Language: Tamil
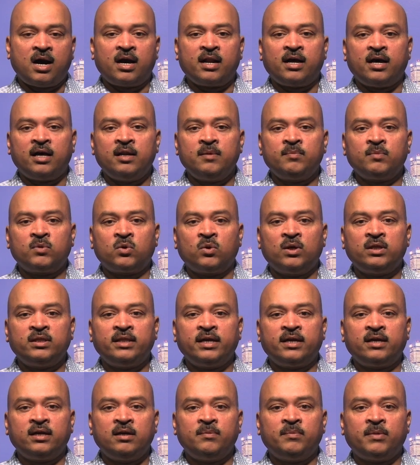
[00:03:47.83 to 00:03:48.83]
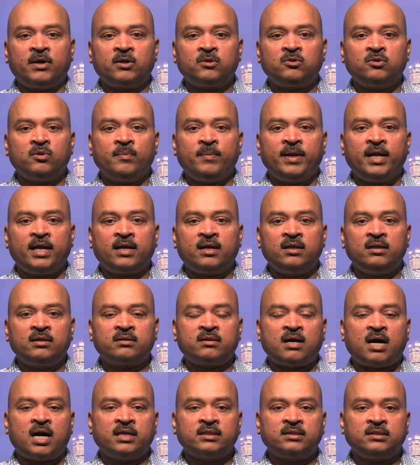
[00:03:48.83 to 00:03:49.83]
ஆனாலும் குழந்தைகள் மருத்துவமனைகள்
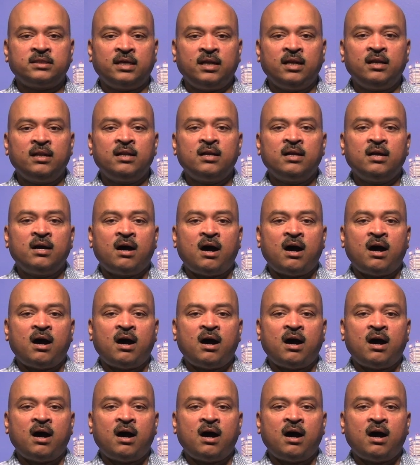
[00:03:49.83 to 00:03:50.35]
காய்ச்சல்